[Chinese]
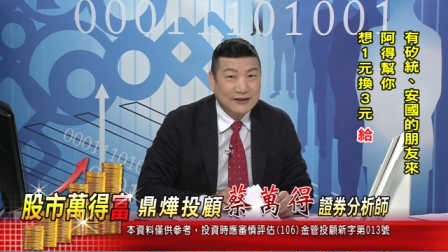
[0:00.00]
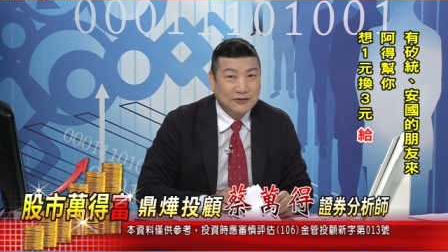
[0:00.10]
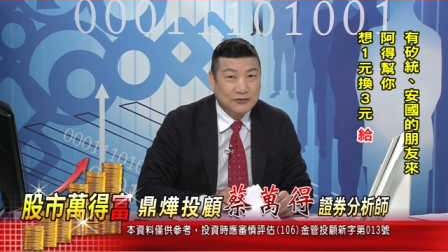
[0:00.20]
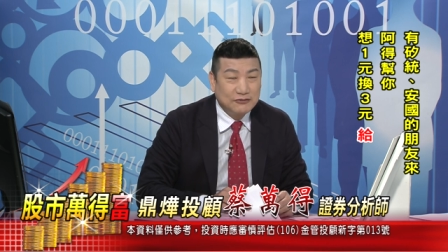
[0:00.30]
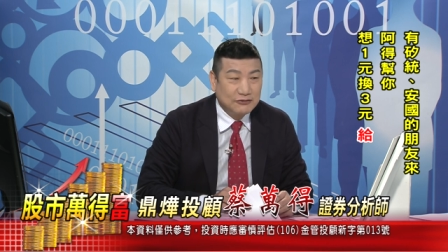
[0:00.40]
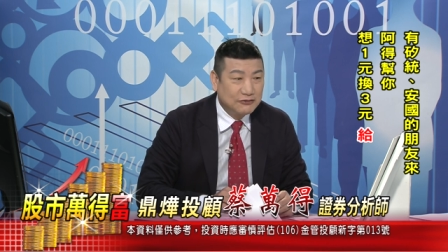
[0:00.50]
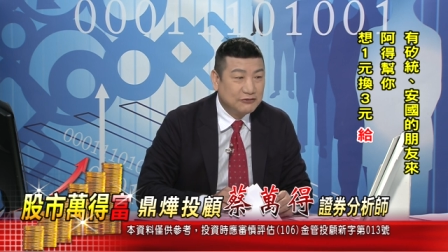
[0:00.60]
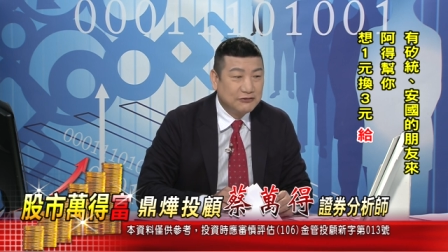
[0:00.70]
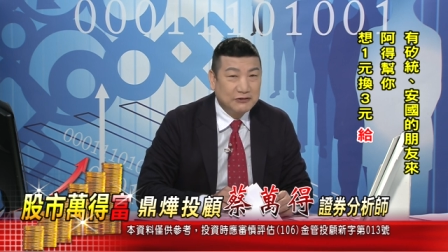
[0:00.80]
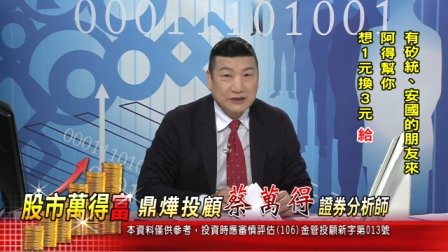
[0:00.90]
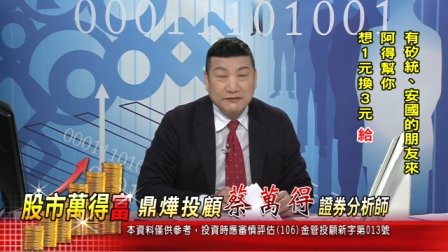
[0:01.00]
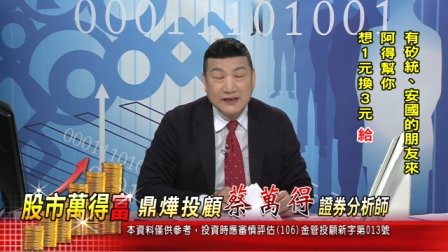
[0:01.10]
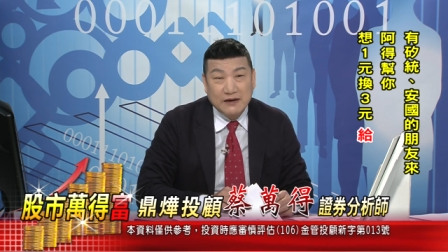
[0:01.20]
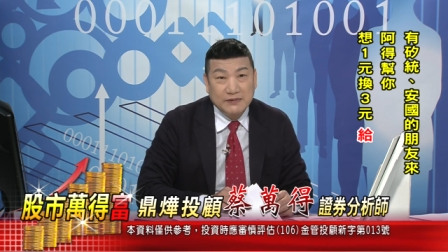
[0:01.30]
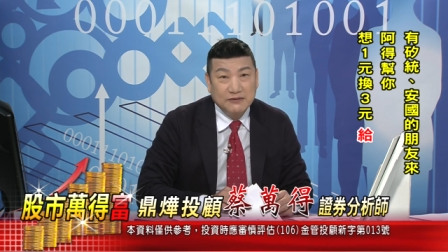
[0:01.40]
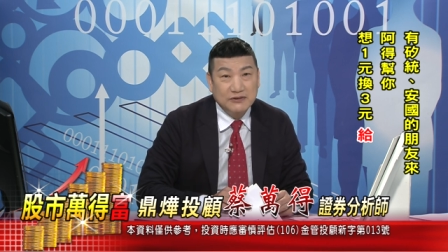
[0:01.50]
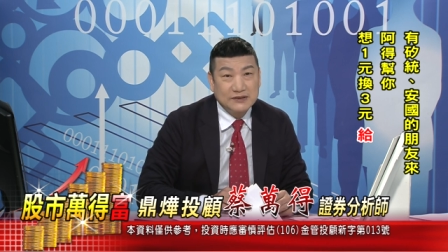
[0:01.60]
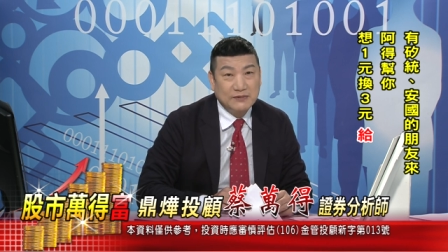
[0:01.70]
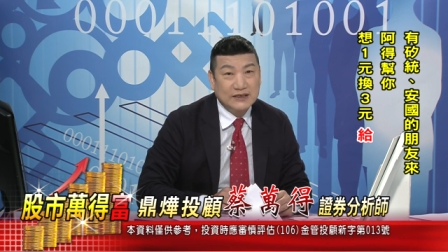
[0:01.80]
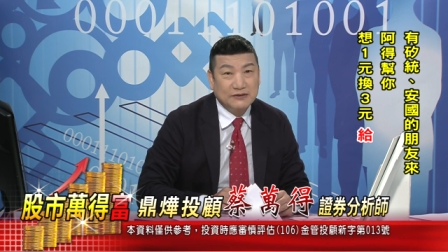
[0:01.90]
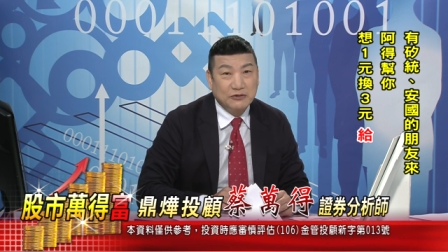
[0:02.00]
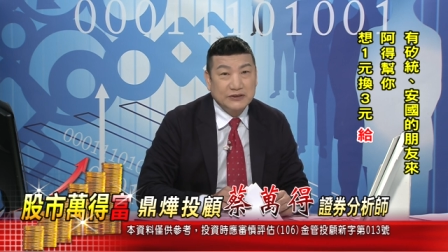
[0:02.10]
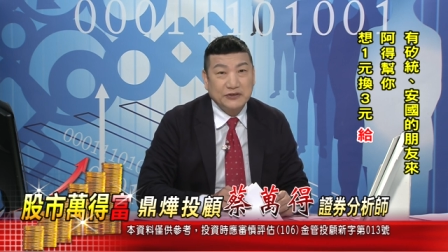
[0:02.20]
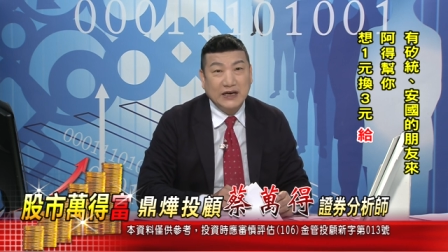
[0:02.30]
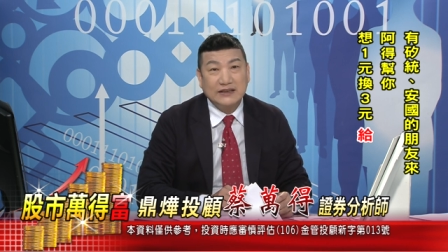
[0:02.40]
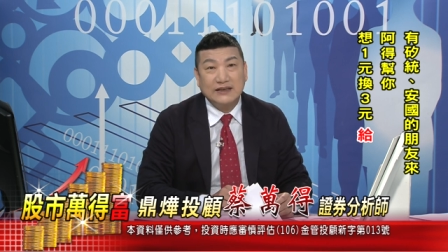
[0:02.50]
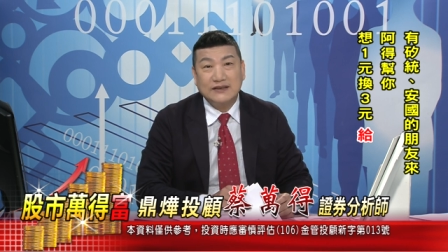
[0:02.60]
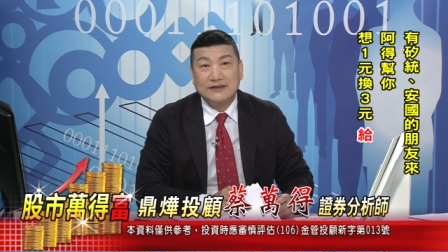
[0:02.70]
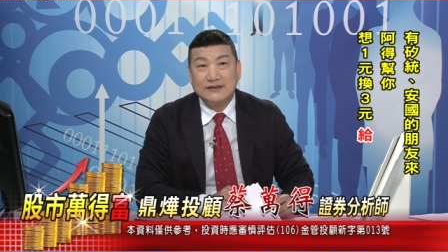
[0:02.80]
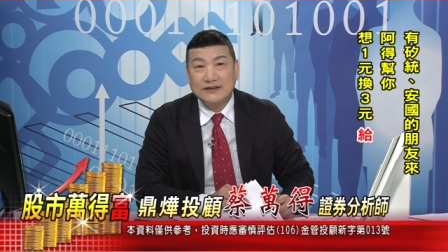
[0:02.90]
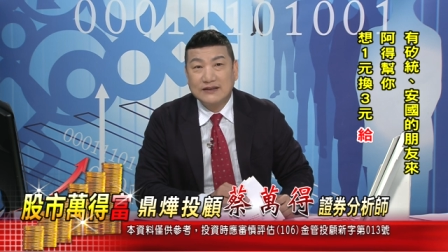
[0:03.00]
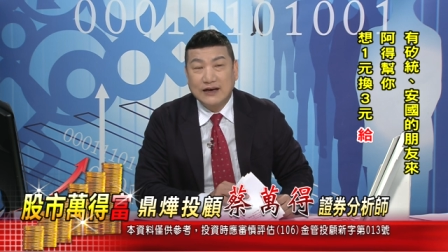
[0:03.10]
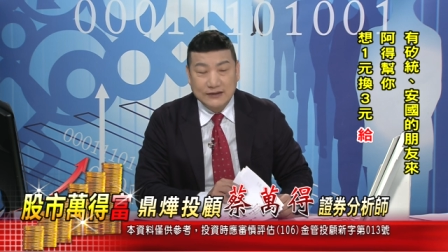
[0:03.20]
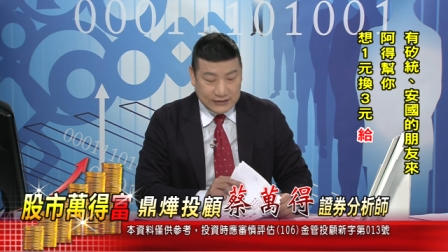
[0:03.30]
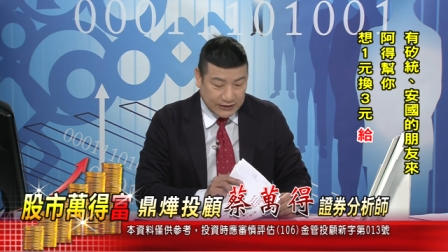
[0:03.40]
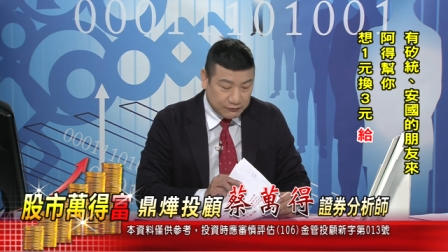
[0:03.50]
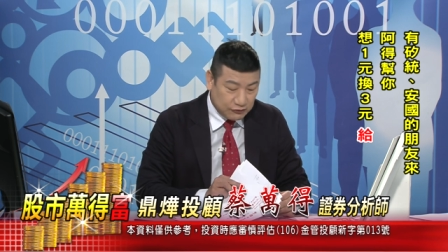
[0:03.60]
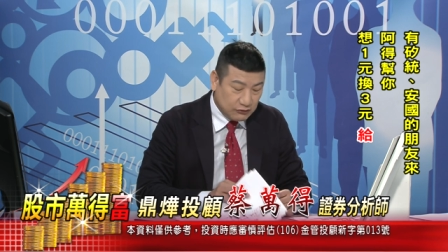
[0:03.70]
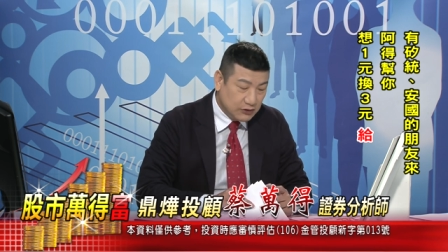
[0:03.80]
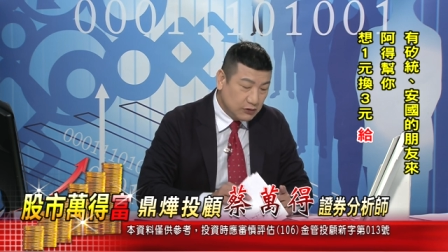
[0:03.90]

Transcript: 那我问我的 VIP 为什么你会去看那他的节目？